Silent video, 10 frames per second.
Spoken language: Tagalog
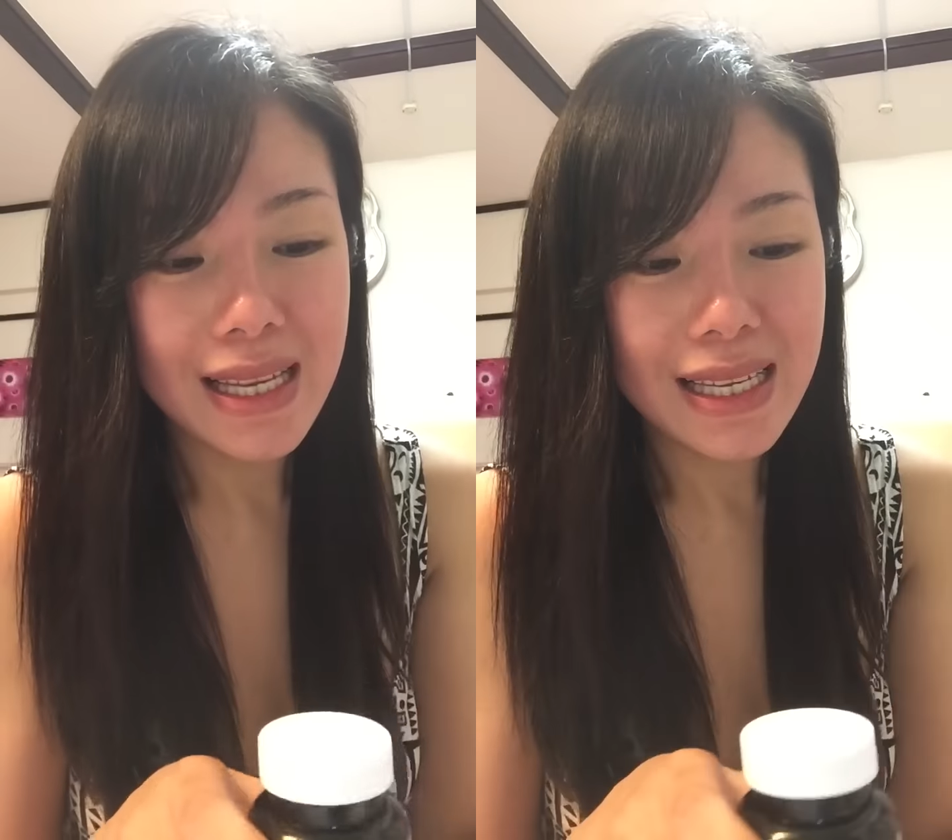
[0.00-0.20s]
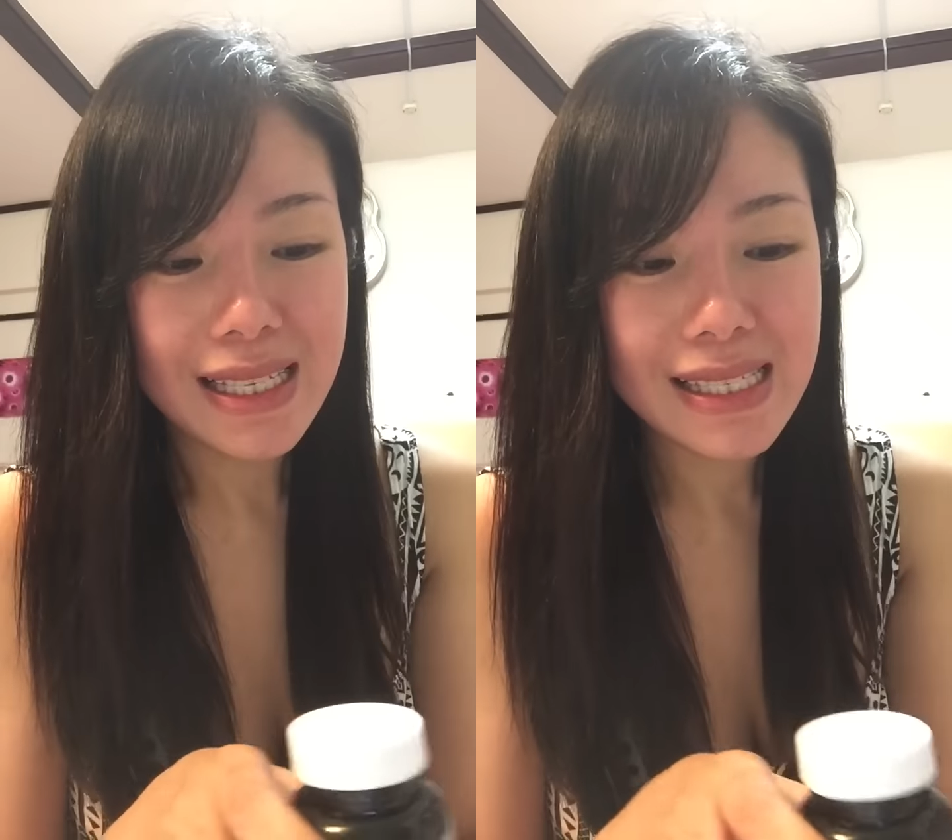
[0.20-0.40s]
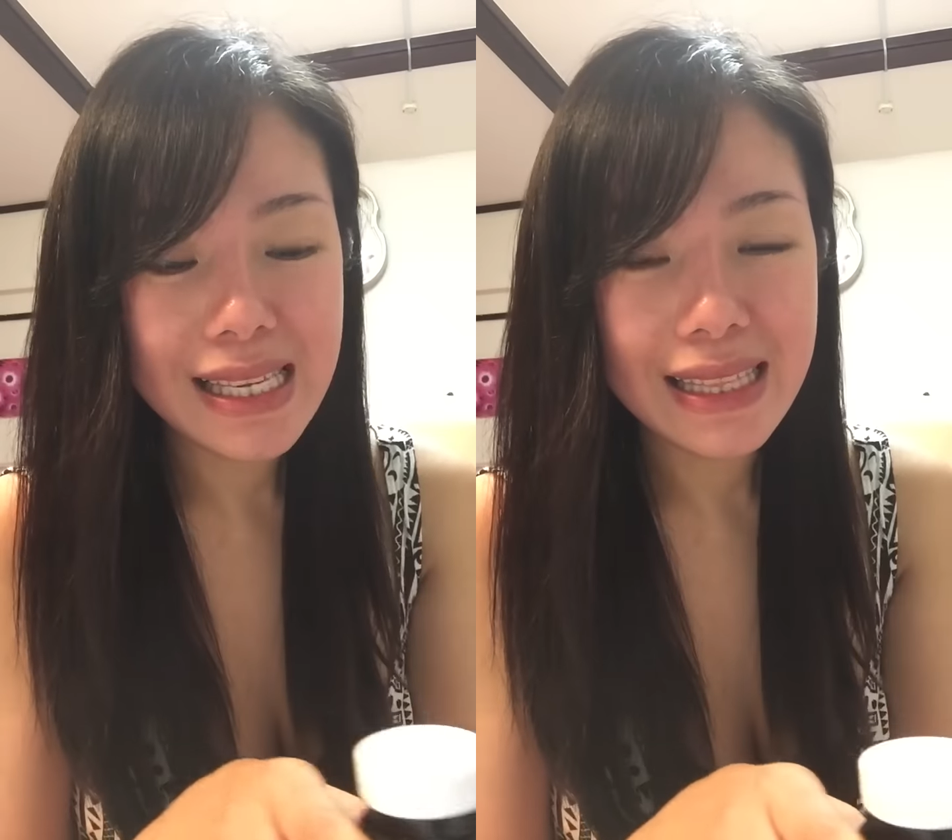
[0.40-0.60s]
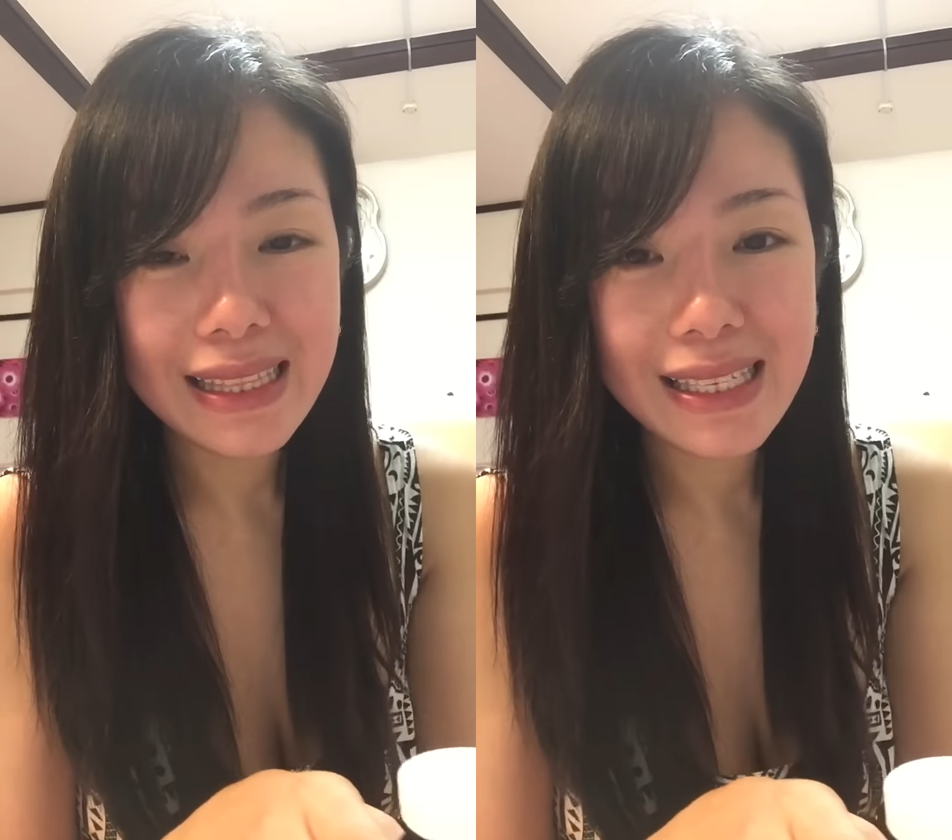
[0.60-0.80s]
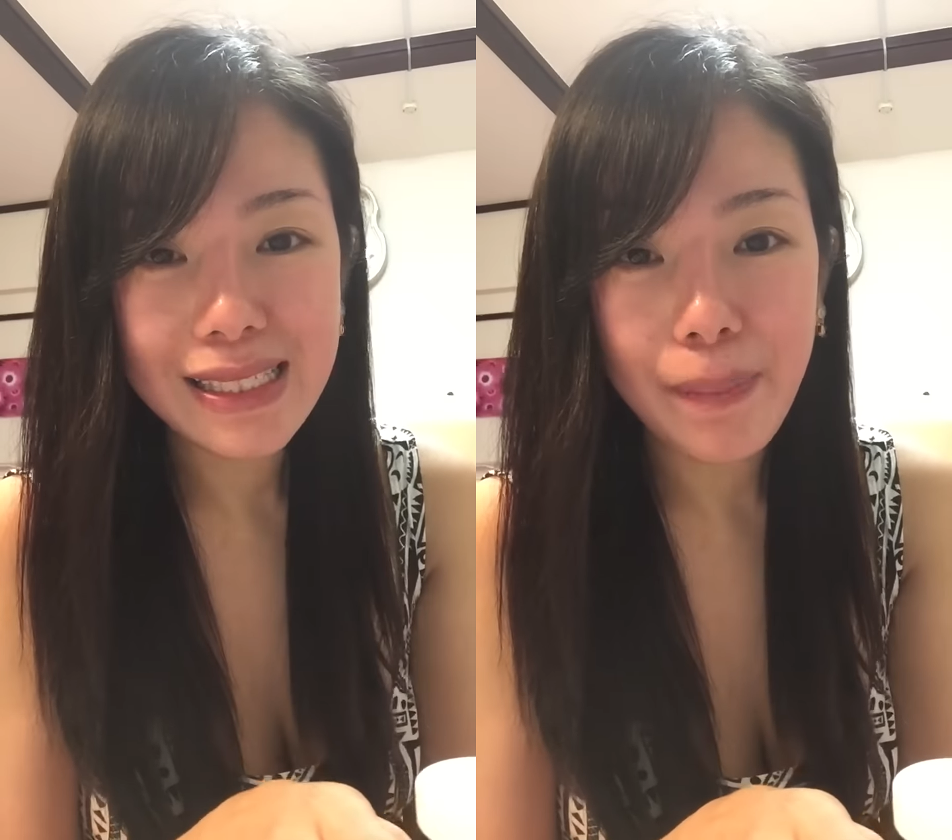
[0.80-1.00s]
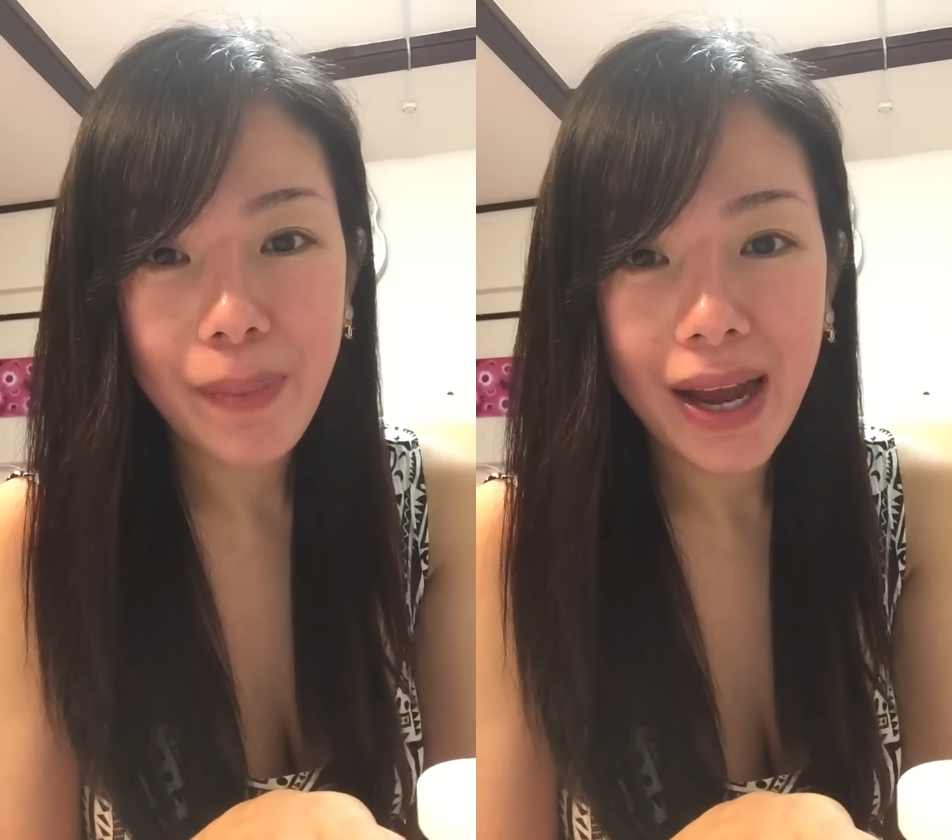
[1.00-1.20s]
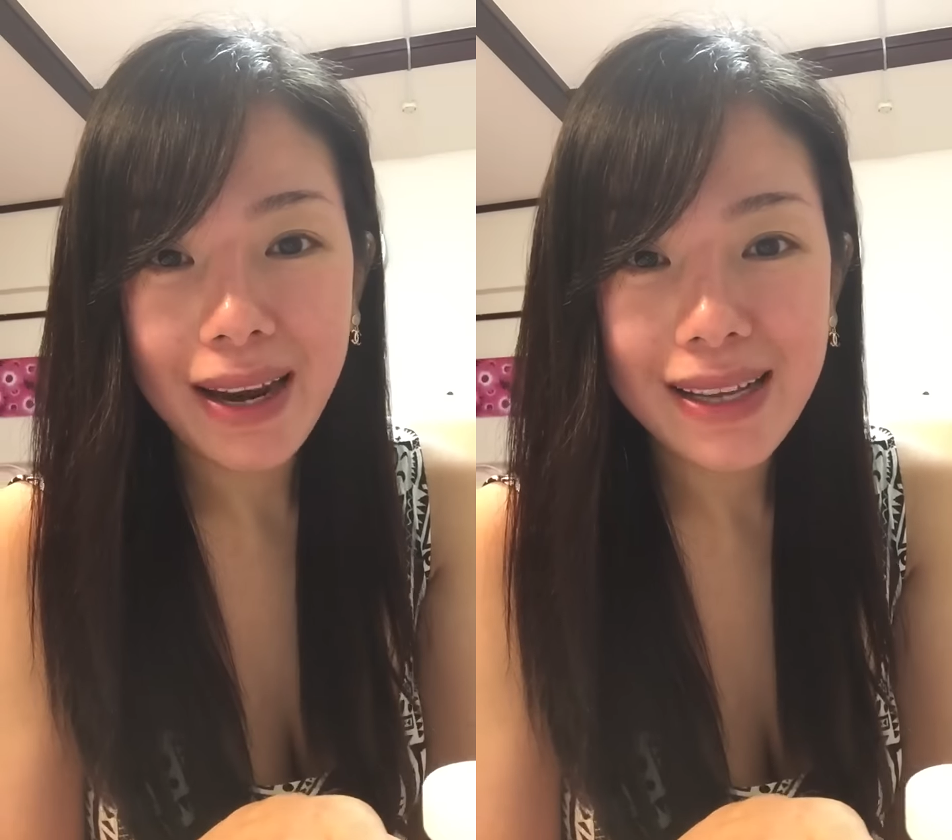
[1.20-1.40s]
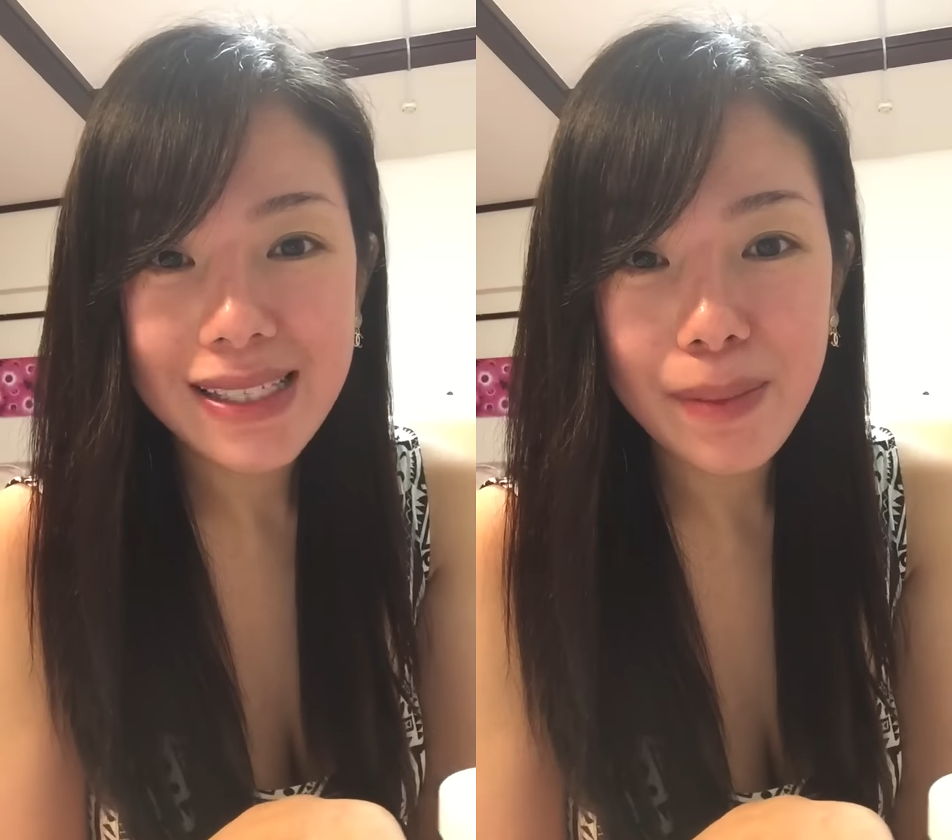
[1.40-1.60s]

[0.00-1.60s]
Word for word: is hindi siya parang